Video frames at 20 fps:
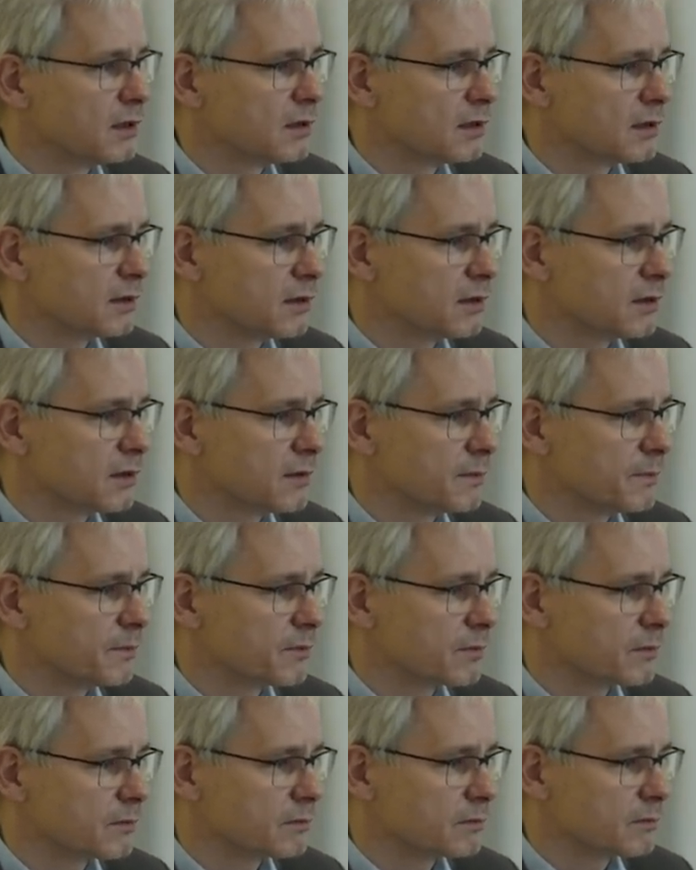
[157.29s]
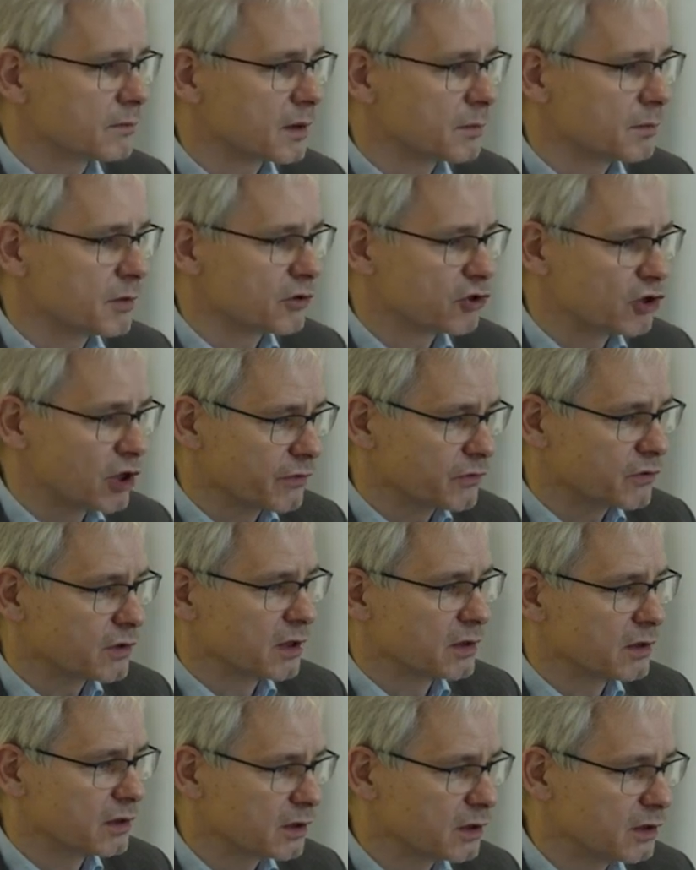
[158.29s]
äh, man schafft so
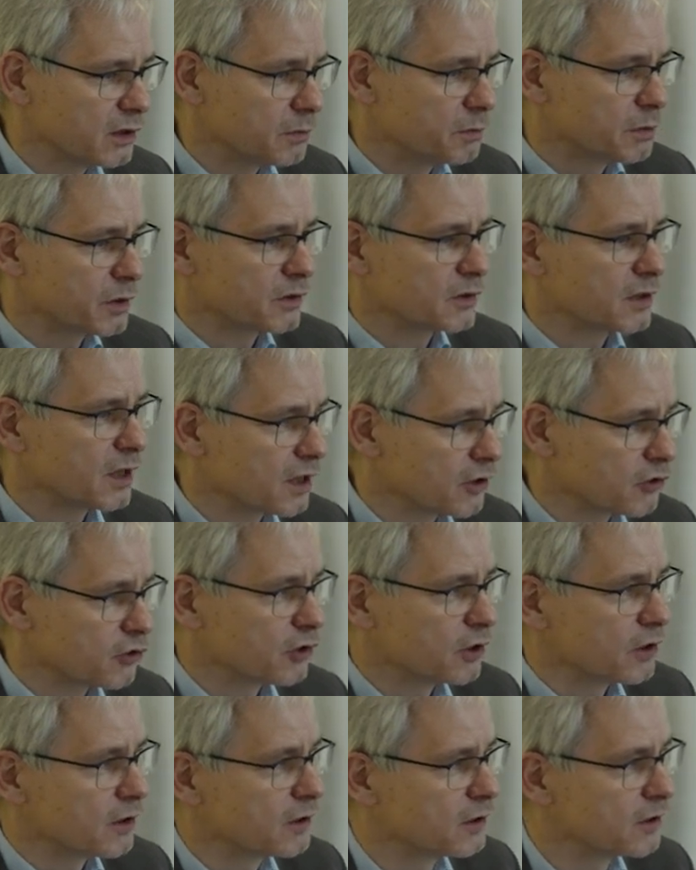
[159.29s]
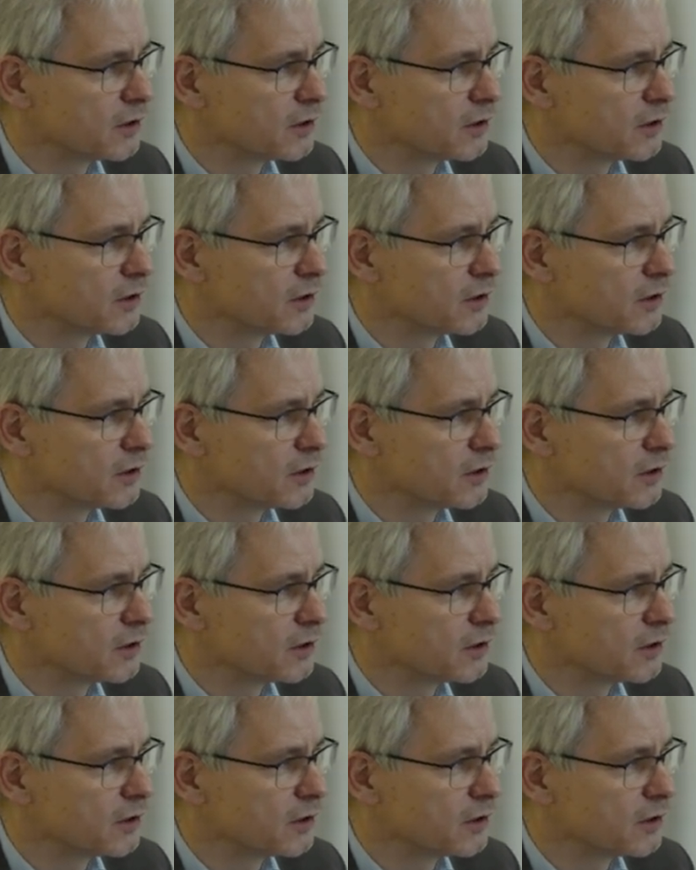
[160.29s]
eine Rite Passage,